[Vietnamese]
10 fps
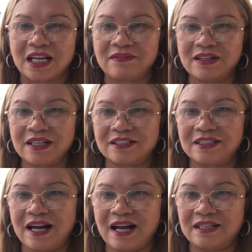cái vấn đề thứ
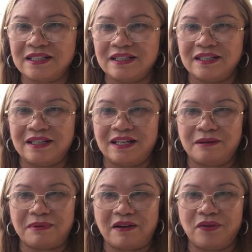hai là
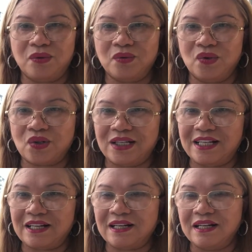bạn phải luôn luôn nghĩ
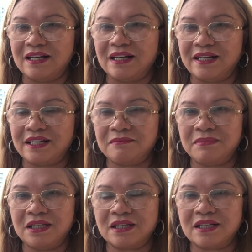là Airbnb
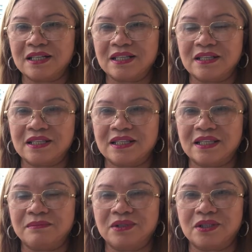cái cái
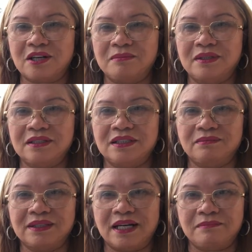cho mướn
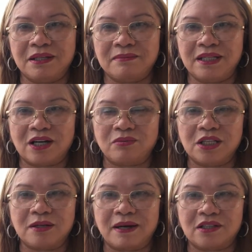giống như Airbnb là cũng
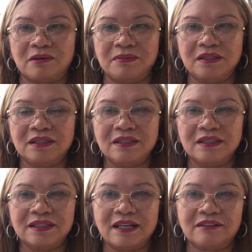như là bạn cho mướn
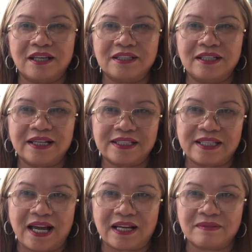theo thể xỉn khách
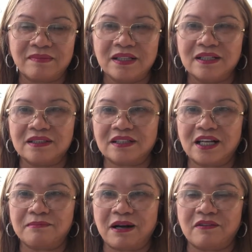sạn tức
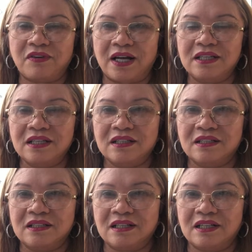là bạn phải
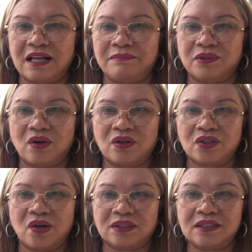à, làm toàn
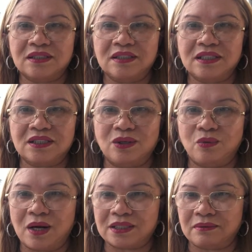tròn tất những dịch vụ
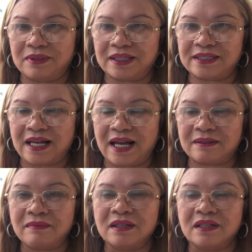quan trọng cho khách sạn
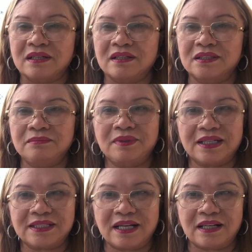à, giống như
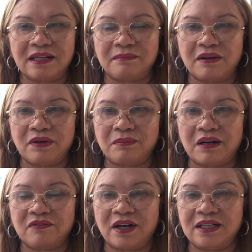khách sạn là bạn phải
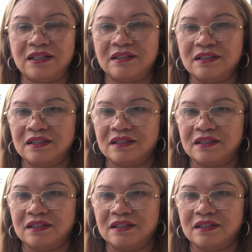bạn phải à,